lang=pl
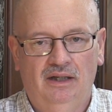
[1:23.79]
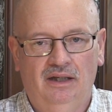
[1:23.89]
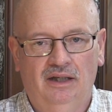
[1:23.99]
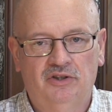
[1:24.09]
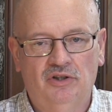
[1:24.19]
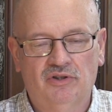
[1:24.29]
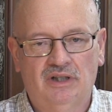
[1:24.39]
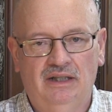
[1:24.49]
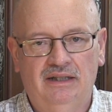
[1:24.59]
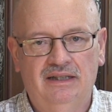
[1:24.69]
E,
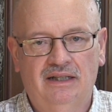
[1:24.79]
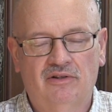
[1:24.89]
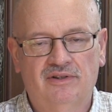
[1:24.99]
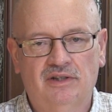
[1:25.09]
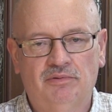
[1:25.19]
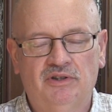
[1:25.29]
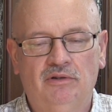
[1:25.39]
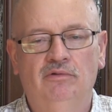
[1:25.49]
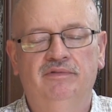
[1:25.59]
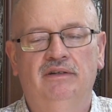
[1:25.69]
książka jednak rozeszła
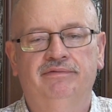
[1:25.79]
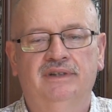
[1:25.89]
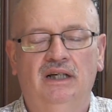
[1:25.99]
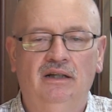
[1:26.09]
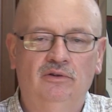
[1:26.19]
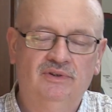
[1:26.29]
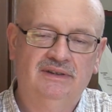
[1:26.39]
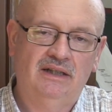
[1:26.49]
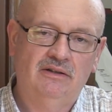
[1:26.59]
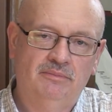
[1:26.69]
się głównie w kręgu
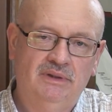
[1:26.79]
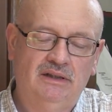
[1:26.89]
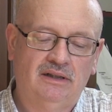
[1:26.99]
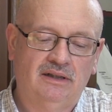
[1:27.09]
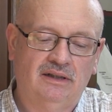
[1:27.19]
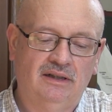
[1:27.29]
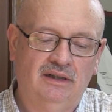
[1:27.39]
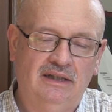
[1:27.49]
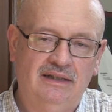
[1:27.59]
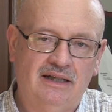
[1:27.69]
znajomych
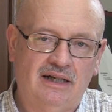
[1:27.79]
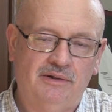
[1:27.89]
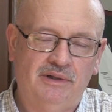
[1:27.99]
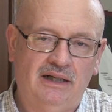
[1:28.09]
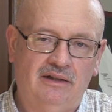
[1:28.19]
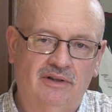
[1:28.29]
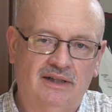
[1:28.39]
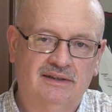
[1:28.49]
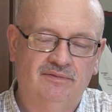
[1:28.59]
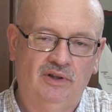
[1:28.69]
e, generała
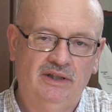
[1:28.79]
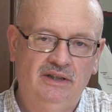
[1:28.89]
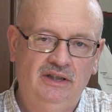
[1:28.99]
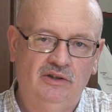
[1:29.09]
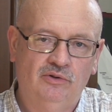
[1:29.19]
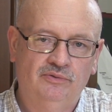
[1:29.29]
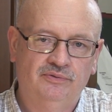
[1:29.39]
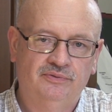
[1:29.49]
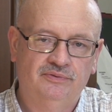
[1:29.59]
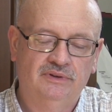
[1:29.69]
oraz
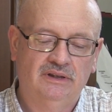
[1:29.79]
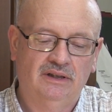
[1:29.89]
zwolenników